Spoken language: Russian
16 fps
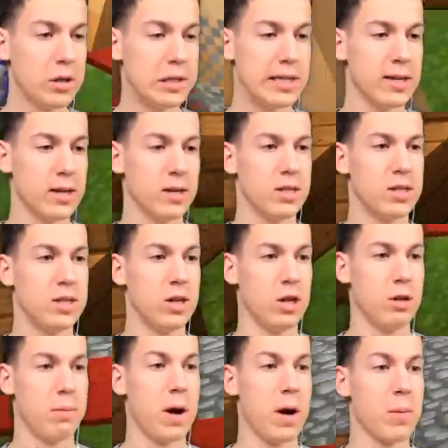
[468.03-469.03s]
если
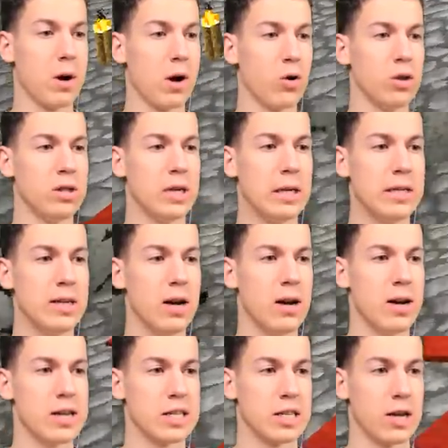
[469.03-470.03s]
сделать прям какой-нибудь
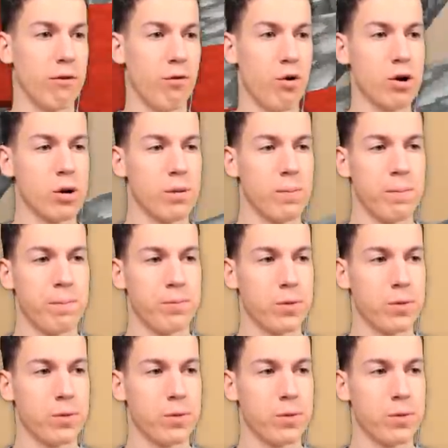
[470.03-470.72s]
отдельный островок